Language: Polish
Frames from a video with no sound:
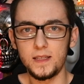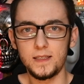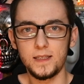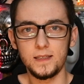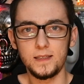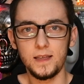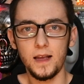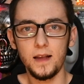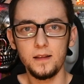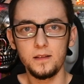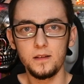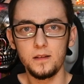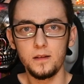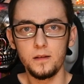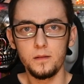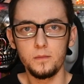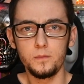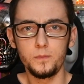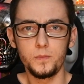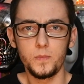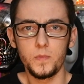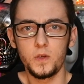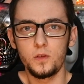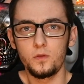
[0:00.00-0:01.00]
zasady,
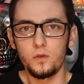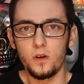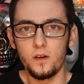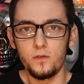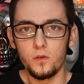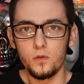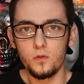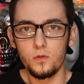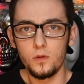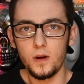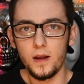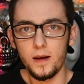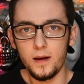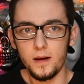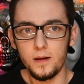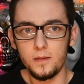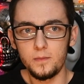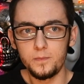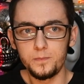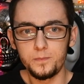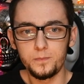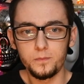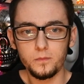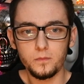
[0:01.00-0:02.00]
mm, które w ogóle
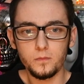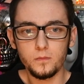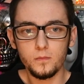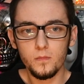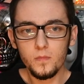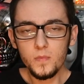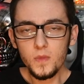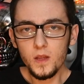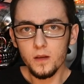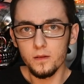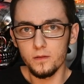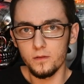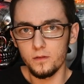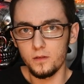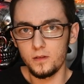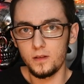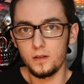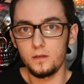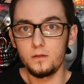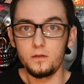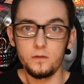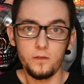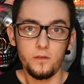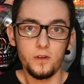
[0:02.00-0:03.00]
mm,
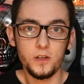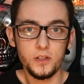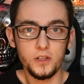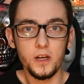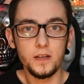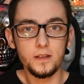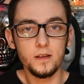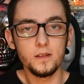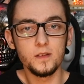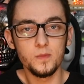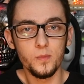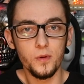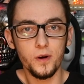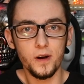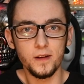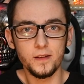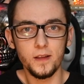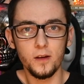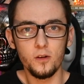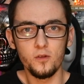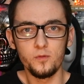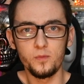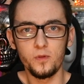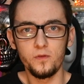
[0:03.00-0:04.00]
no właśnie jeden z
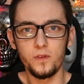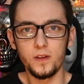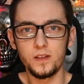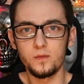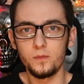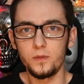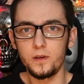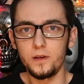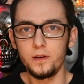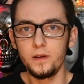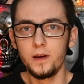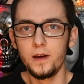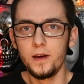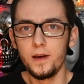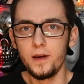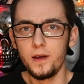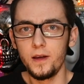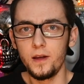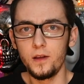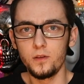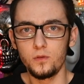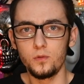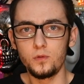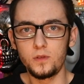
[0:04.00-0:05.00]
bohaterów powiedzmy
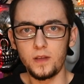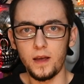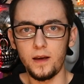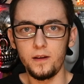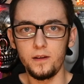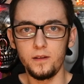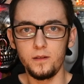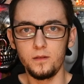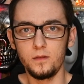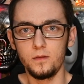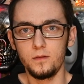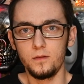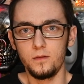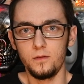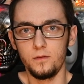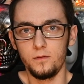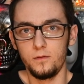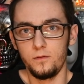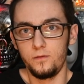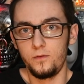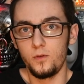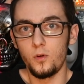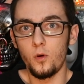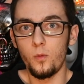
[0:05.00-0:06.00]
tutaj
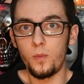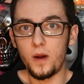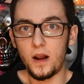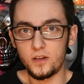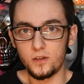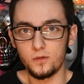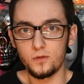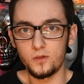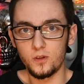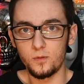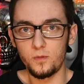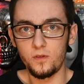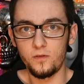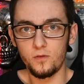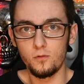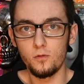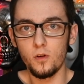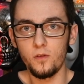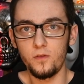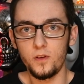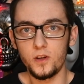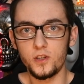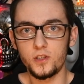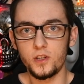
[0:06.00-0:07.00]
wyobrażał sobie w
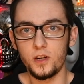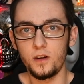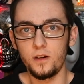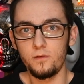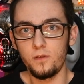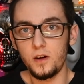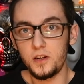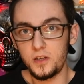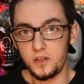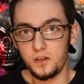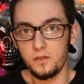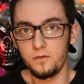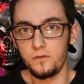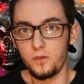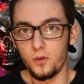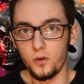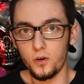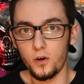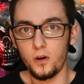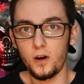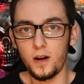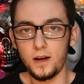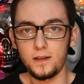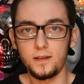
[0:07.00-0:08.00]
głowie, że właśnie w
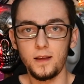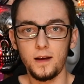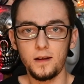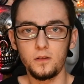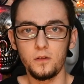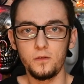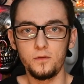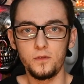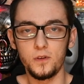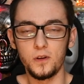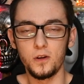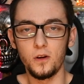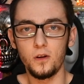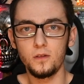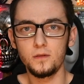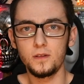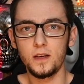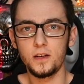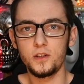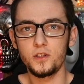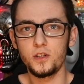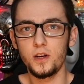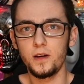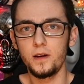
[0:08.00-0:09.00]
horrorach tak to
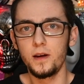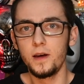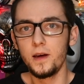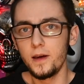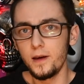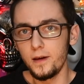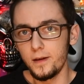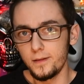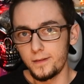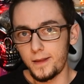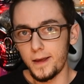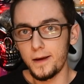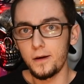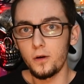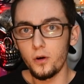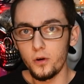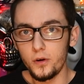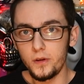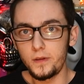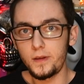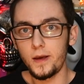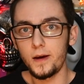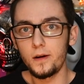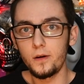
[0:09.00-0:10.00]
wygląda, że tego
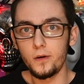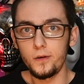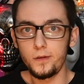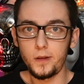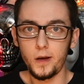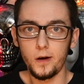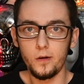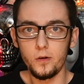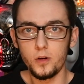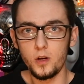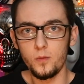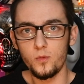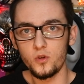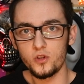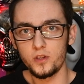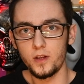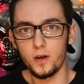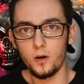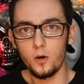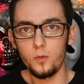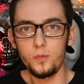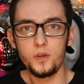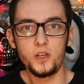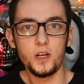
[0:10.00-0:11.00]
i tego i tego nie można
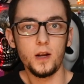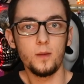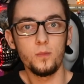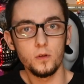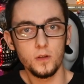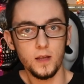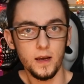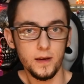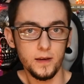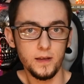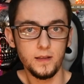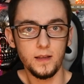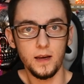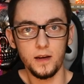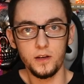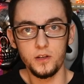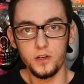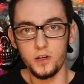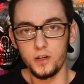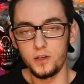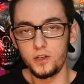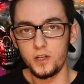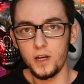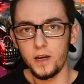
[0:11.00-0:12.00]
robić, albo tak i tak
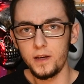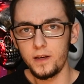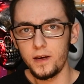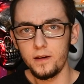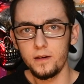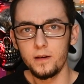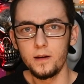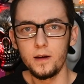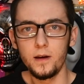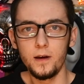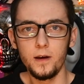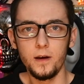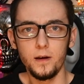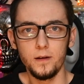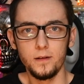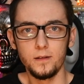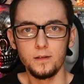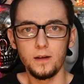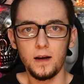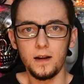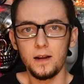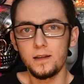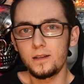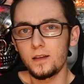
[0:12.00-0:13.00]
się dzieje.
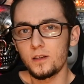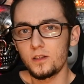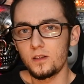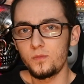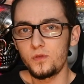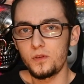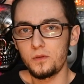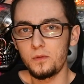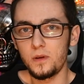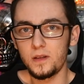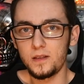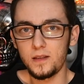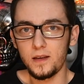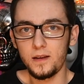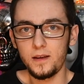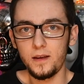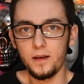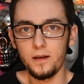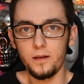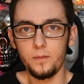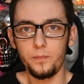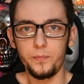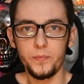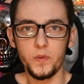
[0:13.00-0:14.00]
E, ale też na przykład
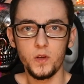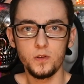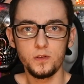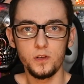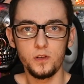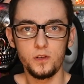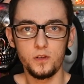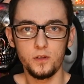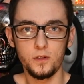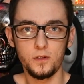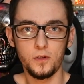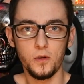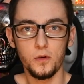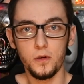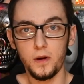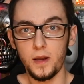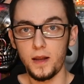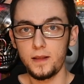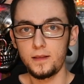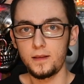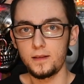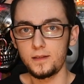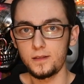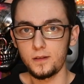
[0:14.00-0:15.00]
takie dosyć
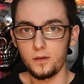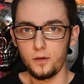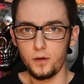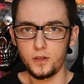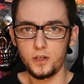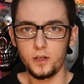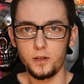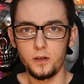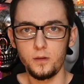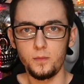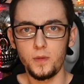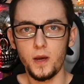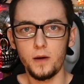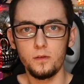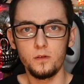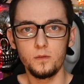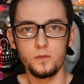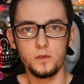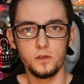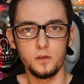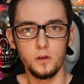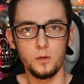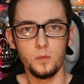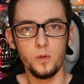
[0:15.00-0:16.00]
konkretne skojarzenie miałem
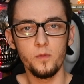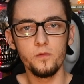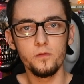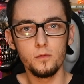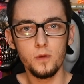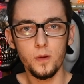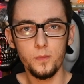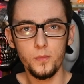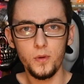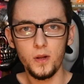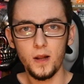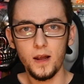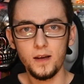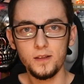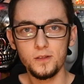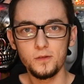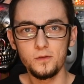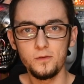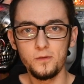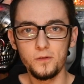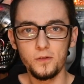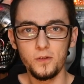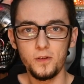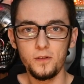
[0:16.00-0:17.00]
z domem w głębi lasu,
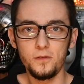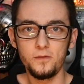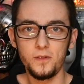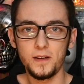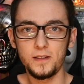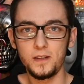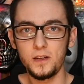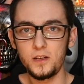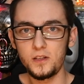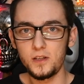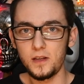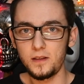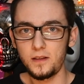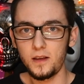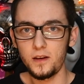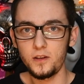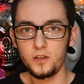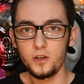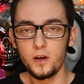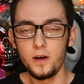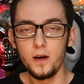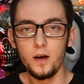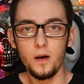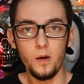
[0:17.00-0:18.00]
w którym faktycznie
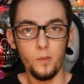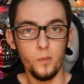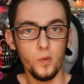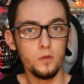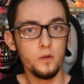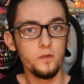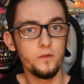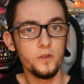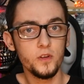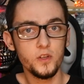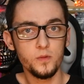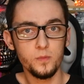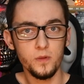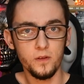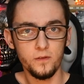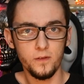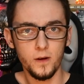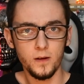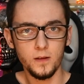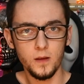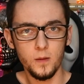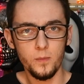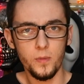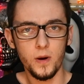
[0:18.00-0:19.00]
też były
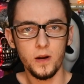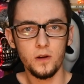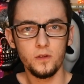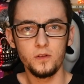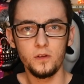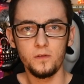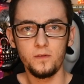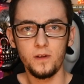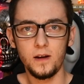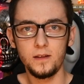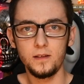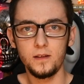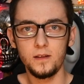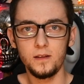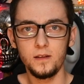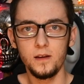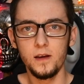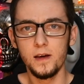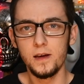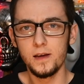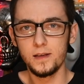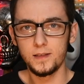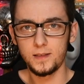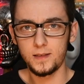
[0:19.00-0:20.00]
wyśmiewane, parodiowane.
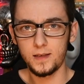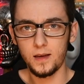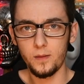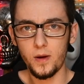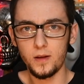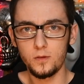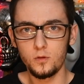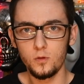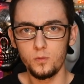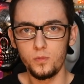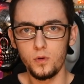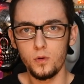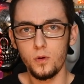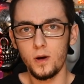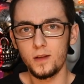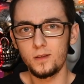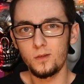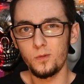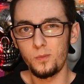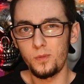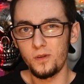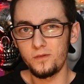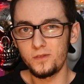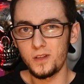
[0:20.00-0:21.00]
Schematu była
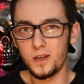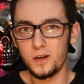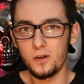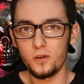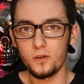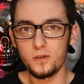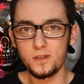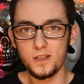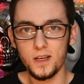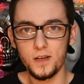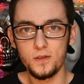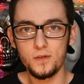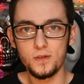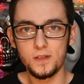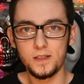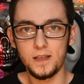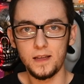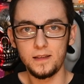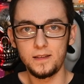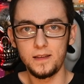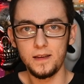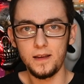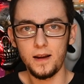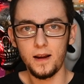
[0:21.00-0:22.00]
to pewnego rodzaju
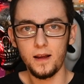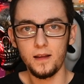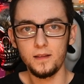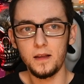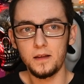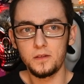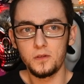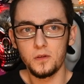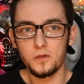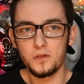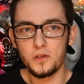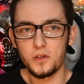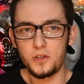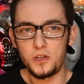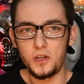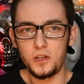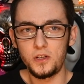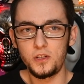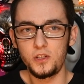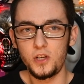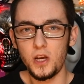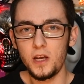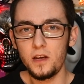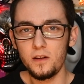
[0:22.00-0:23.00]
satyra na to, co się
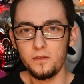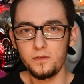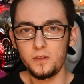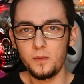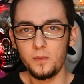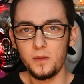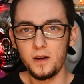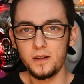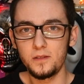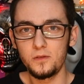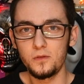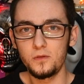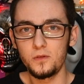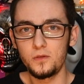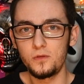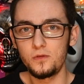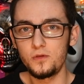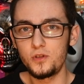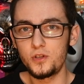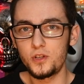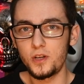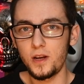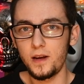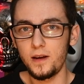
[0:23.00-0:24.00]
dzieje w tym gatunku,
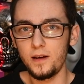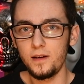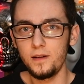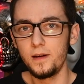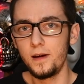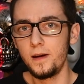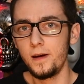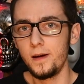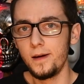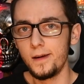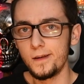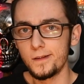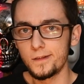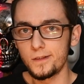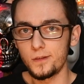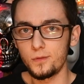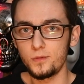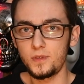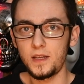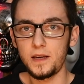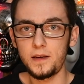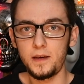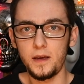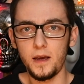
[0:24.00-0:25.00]
że są
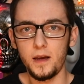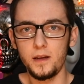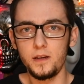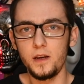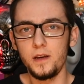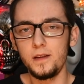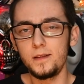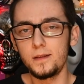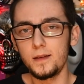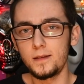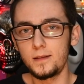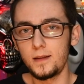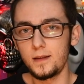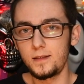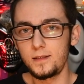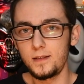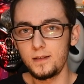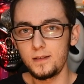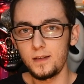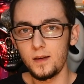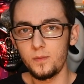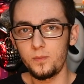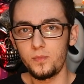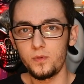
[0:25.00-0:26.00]
takie, a nie inne
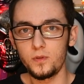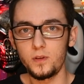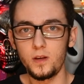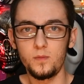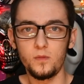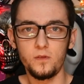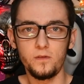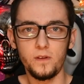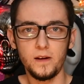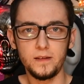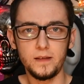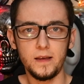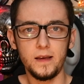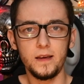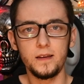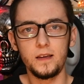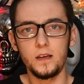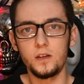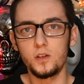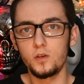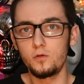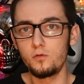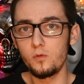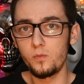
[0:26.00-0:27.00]
decyzje podejmowane,
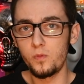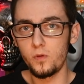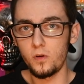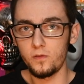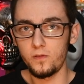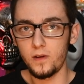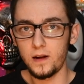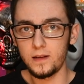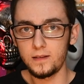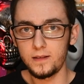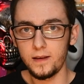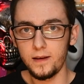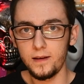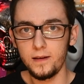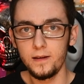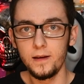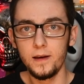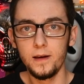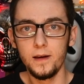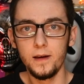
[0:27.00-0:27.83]
jakieś głupkowate,